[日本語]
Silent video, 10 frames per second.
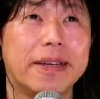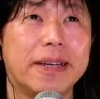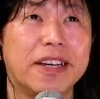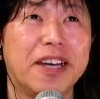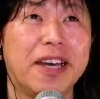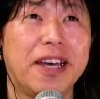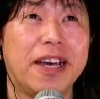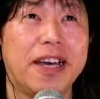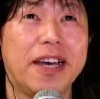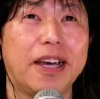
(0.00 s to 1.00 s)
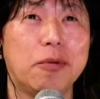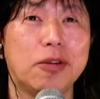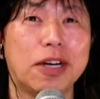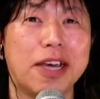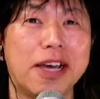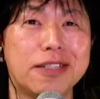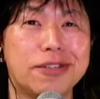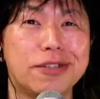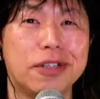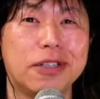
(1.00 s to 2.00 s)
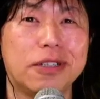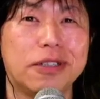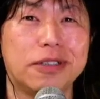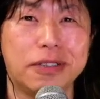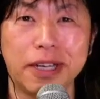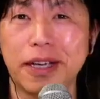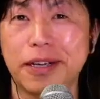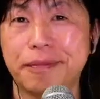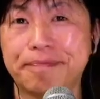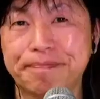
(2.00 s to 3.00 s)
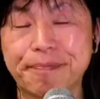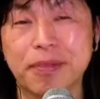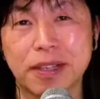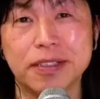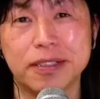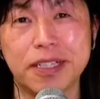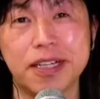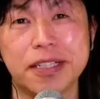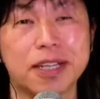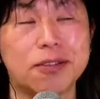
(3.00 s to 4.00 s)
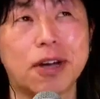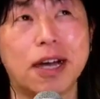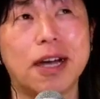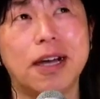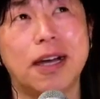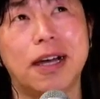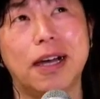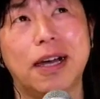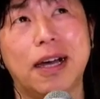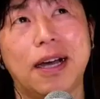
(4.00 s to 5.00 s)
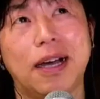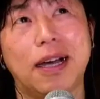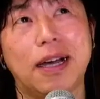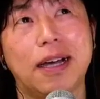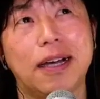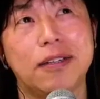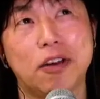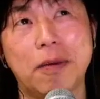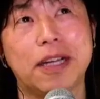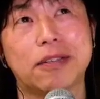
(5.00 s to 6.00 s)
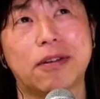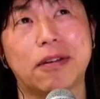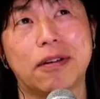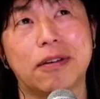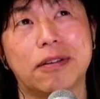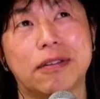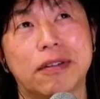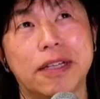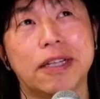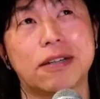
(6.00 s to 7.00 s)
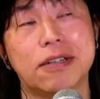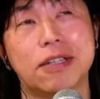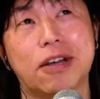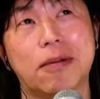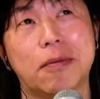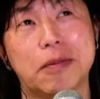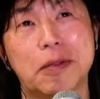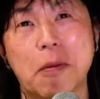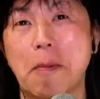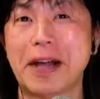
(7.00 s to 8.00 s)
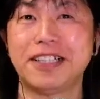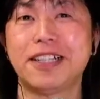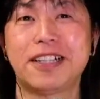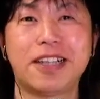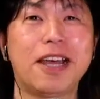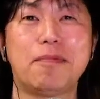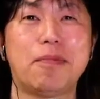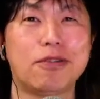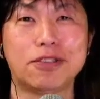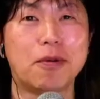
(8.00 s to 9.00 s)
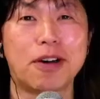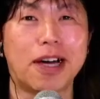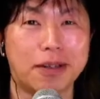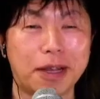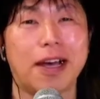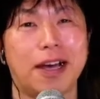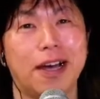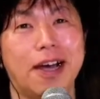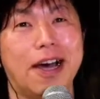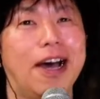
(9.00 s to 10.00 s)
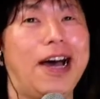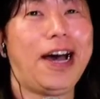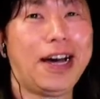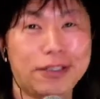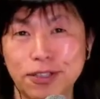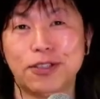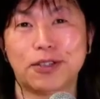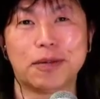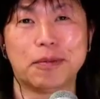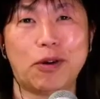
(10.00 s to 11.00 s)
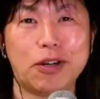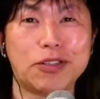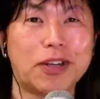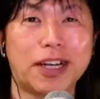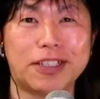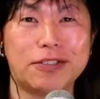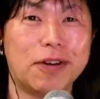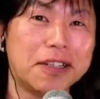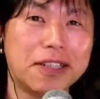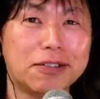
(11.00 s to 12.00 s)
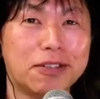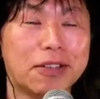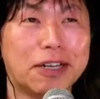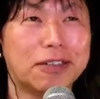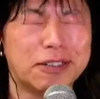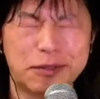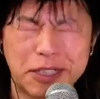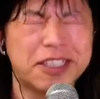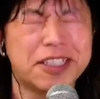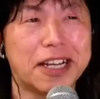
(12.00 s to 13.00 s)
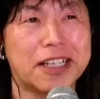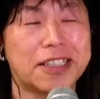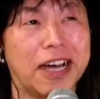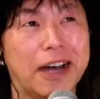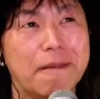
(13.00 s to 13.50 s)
えー、僕が敬愛する、ね、ジェリーさんとか、あロバートのね作品とかにも混じって僕のもんがねあるというのがコレクションの中に加わってるっていうのが嬉しいじゃないですか。